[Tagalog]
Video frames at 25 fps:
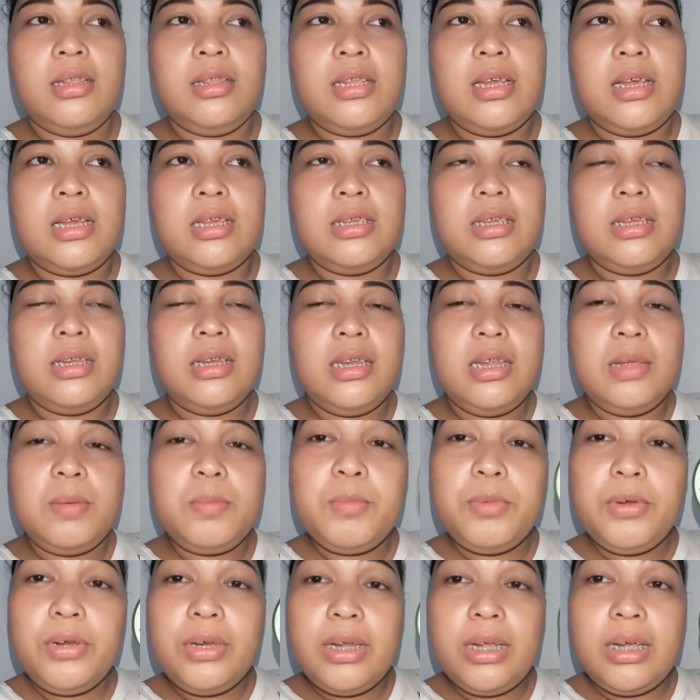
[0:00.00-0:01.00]
Tapos hindi
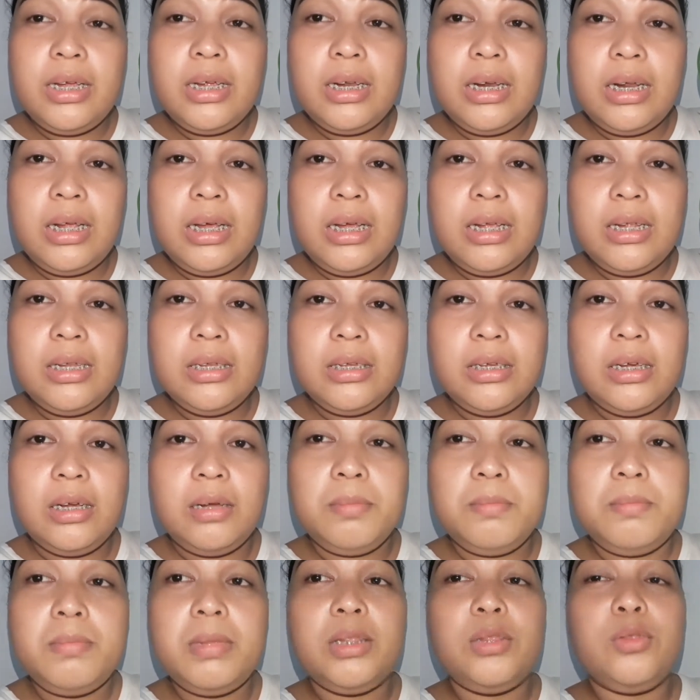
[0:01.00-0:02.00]
mo na irigin siya,
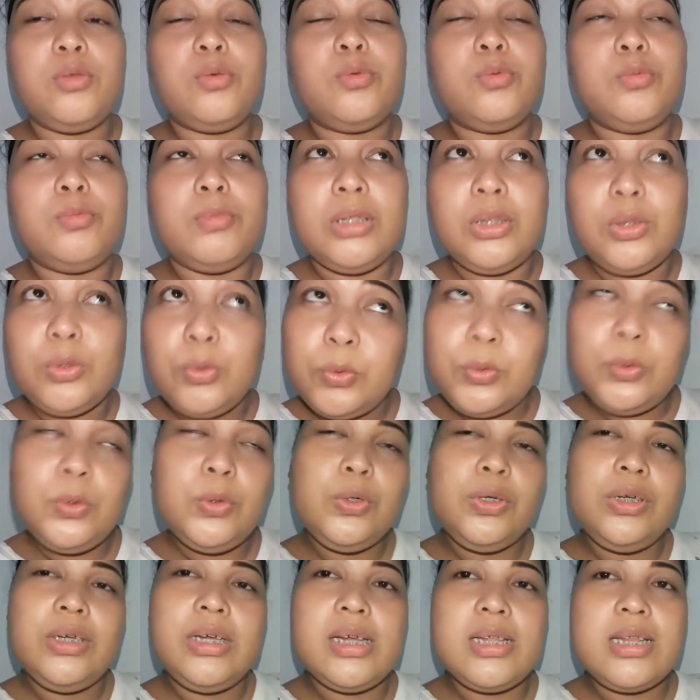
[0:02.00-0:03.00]
matul
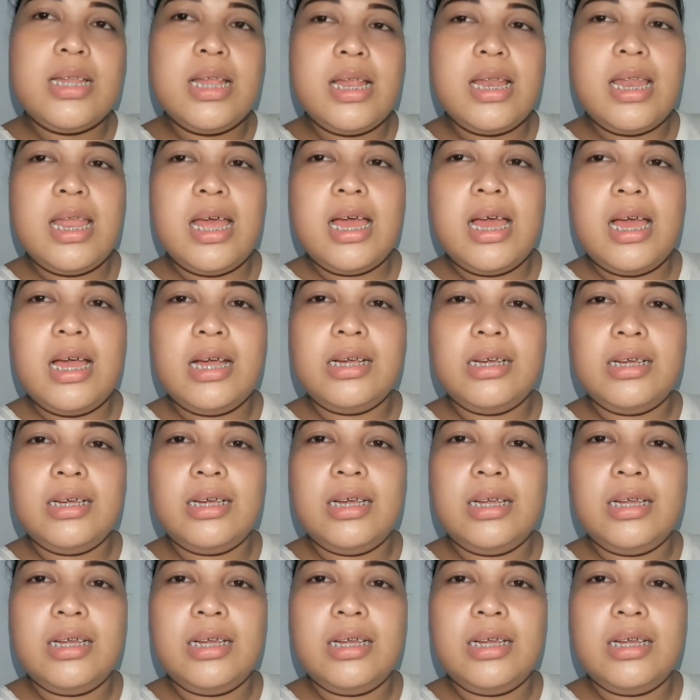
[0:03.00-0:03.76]
matulog ka na lang